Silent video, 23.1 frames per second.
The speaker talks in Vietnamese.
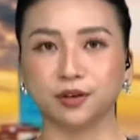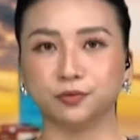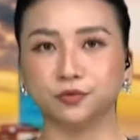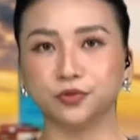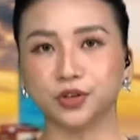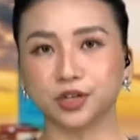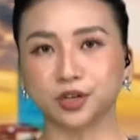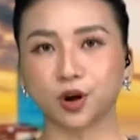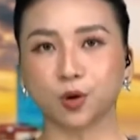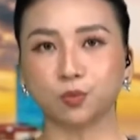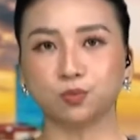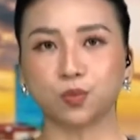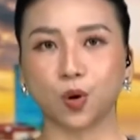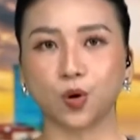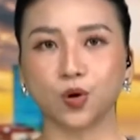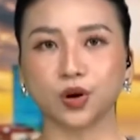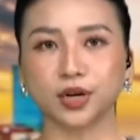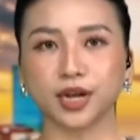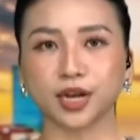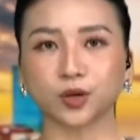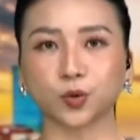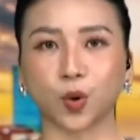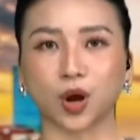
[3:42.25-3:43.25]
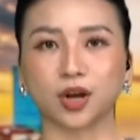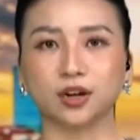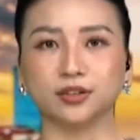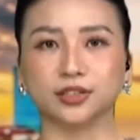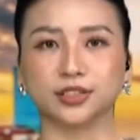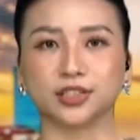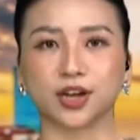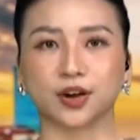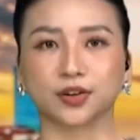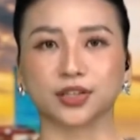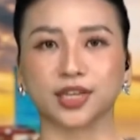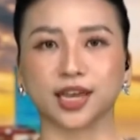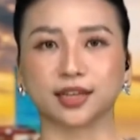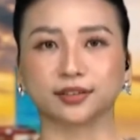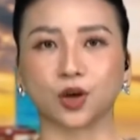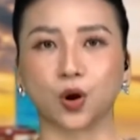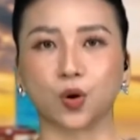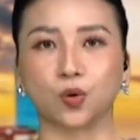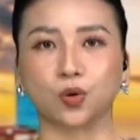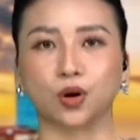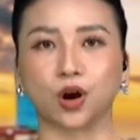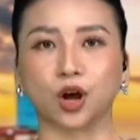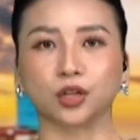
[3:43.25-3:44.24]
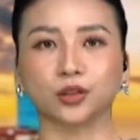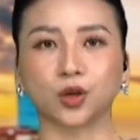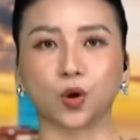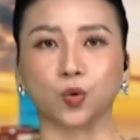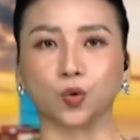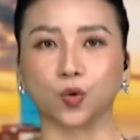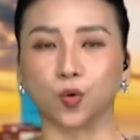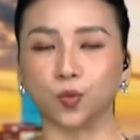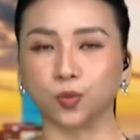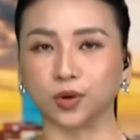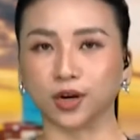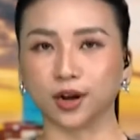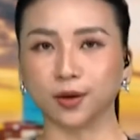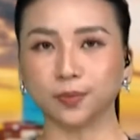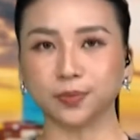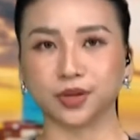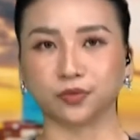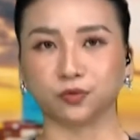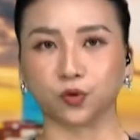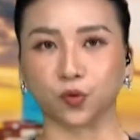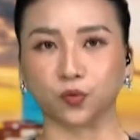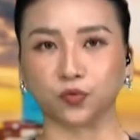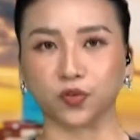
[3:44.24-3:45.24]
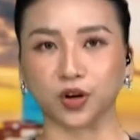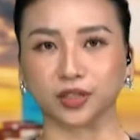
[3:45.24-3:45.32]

vừa công bố kết quả lựa chọn nhà thầu gói thầu cung cấp dịch vụ